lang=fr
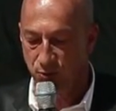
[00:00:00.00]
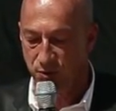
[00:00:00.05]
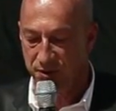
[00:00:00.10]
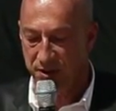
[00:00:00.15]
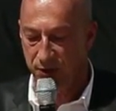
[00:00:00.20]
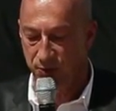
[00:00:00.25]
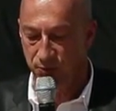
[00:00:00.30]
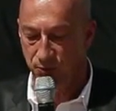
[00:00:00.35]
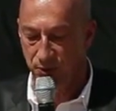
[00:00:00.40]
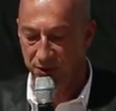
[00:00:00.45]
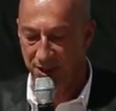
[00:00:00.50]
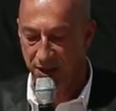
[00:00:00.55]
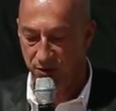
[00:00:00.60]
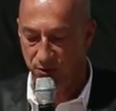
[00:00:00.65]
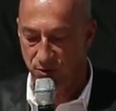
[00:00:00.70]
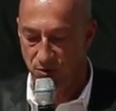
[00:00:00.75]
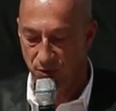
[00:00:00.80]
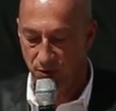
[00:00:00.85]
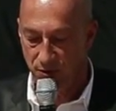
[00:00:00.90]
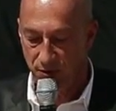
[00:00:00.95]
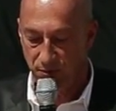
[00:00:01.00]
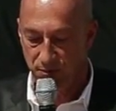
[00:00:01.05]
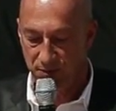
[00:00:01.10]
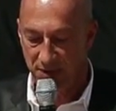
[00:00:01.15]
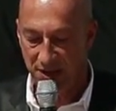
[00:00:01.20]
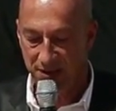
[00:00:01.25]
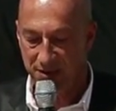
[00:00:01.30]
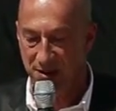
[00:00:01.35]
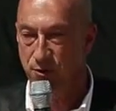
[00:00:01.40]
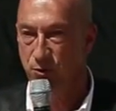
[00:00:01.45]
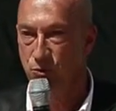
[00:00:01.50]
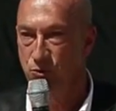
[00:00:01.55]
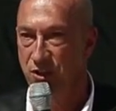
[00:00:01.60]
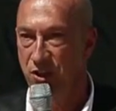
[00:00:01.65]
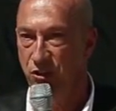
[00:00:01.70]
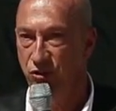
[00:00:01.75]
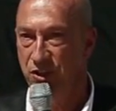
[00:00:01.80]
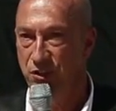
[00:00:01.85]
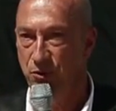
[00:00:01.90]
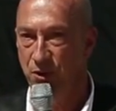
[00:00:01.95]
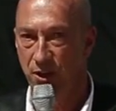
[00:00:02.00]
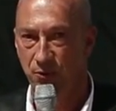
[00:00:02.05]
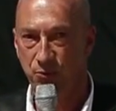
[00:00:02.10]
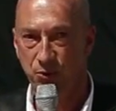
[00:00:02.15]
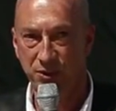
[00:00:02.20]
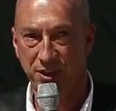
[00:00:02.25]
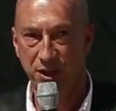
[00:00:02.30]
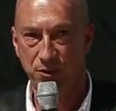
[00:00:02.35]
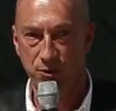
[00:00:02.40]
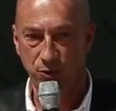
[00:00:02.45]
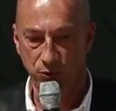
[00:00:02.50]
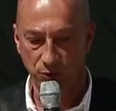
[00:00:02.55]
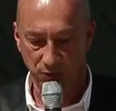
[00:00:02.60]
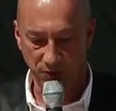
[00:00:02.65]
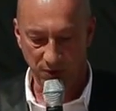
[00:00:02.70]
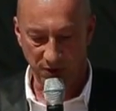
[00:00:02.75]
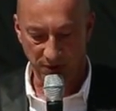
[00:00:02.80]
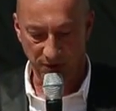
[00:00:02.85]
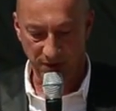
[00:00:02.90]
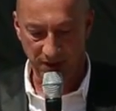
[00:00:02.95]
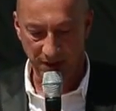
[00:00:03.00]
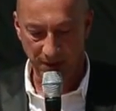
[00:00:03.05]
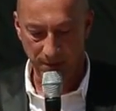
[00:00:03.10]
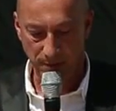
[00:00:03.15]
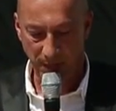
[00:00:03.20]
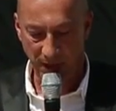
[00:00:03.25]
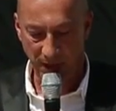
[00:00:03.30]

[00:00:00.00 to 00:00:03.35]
vous cette fondation placée sous l'égide de la Fondation de France.